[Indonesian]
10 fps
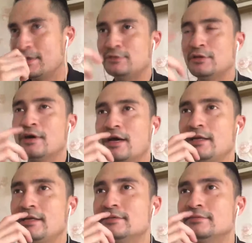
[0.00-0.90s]
pada suatu
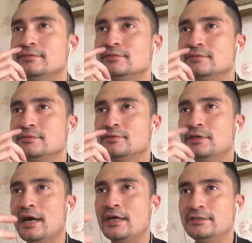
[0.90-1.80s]
hari
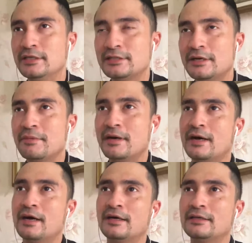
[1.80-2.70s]
gue diajak
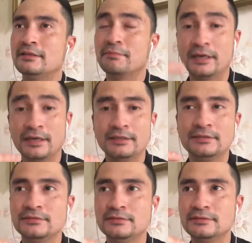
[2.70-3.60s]
sama temen
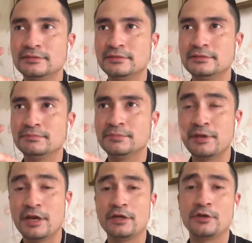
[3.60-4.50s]

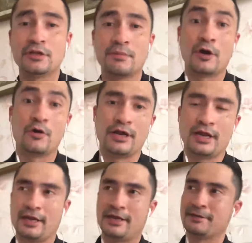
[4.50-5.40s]
pemilihan ikut abang
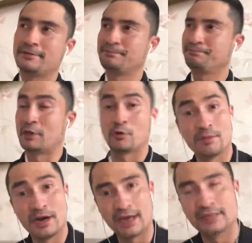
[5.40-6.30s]
none dan
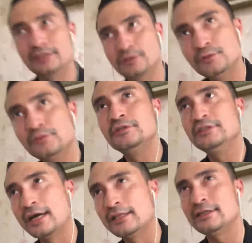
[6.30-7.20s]
gue menang di situ
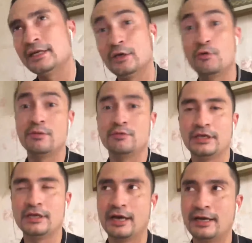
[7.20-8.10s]
Jakarta Selatan
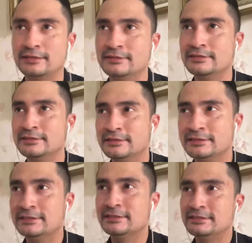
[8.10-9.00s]

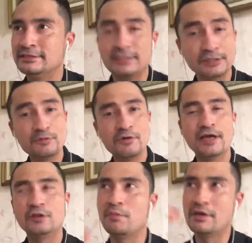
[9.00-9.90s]
2003 dari situ
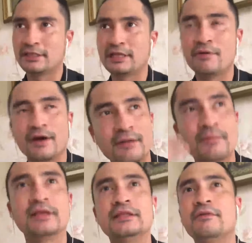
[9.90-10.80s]
mulai tuh banyak
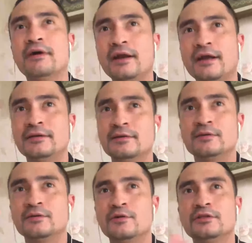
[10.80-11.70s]
tawaran banyak tawaran
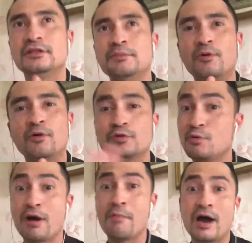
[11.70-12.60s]
gue tetap
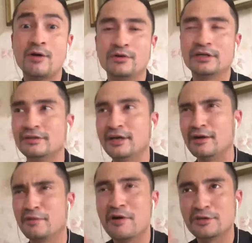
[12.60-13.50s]
hold gue nggak mau gitu
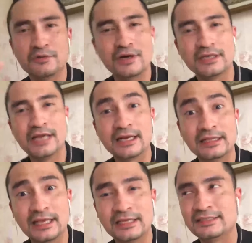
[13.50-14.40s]
karena gue nggak suka
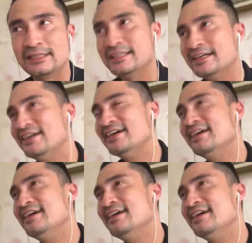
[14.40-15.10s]
jadi artis gitu